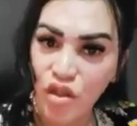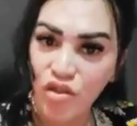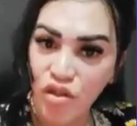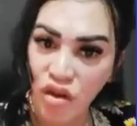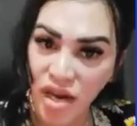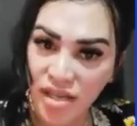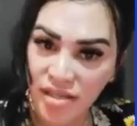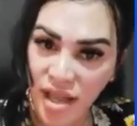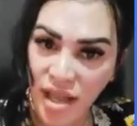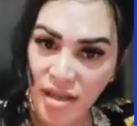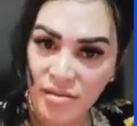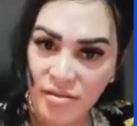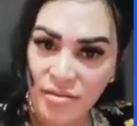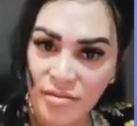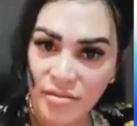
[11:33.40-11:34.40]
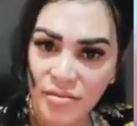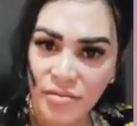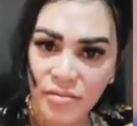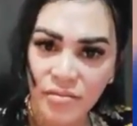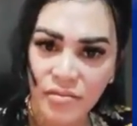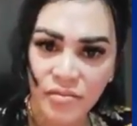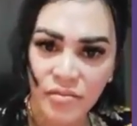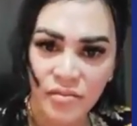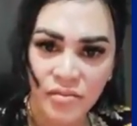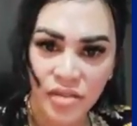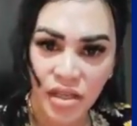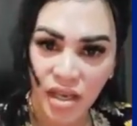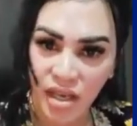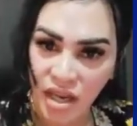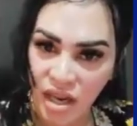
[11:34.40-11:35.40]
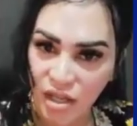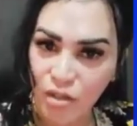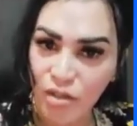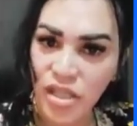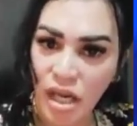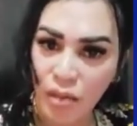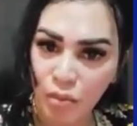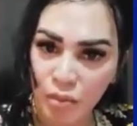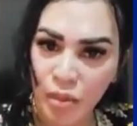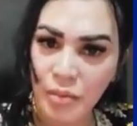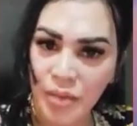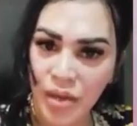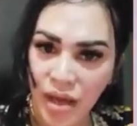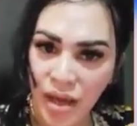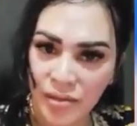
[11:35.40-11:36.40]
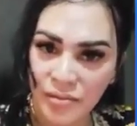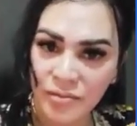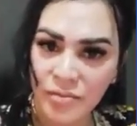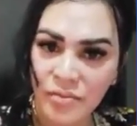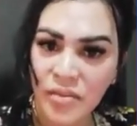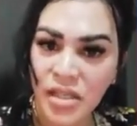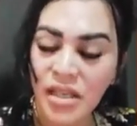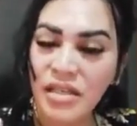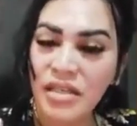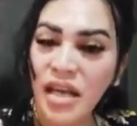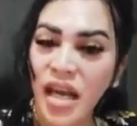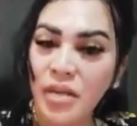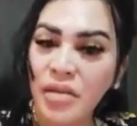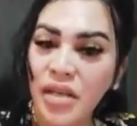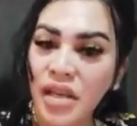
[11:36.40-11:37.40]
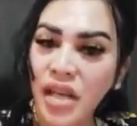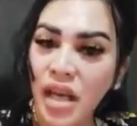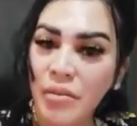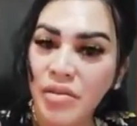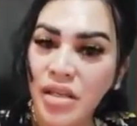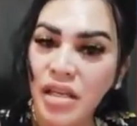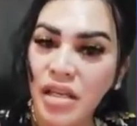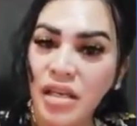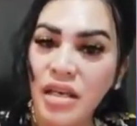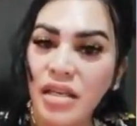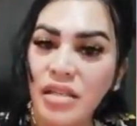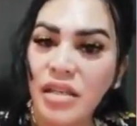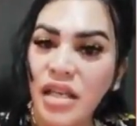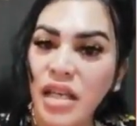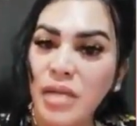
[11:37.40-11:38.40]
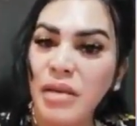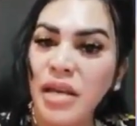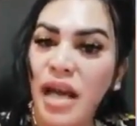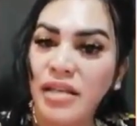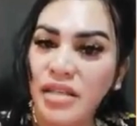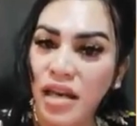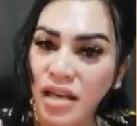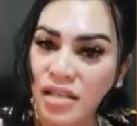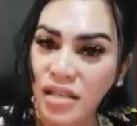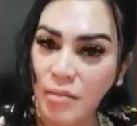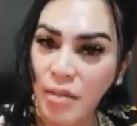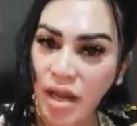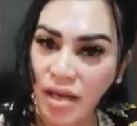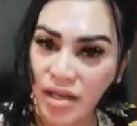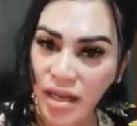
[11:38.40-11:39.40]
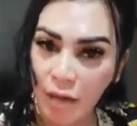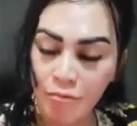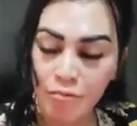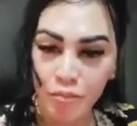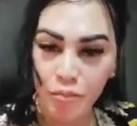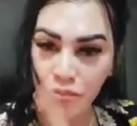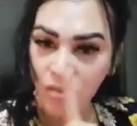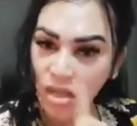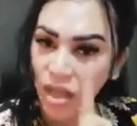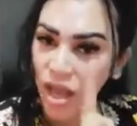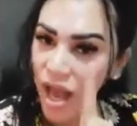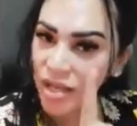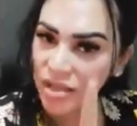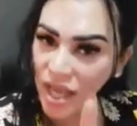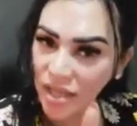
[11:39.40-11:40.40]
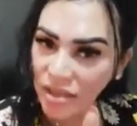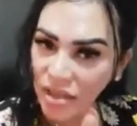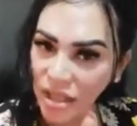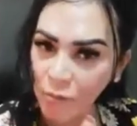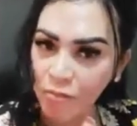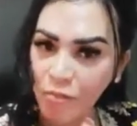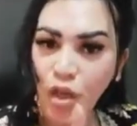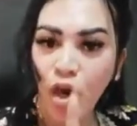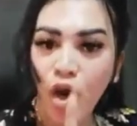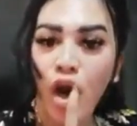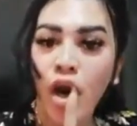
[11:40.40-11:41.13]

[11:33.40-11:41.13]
Cocok kerasa? Ingat itu ya sapo PP ya. Jangan bikin kami jadi jadi lebih kasar lagi sama kalian. Hati-hati.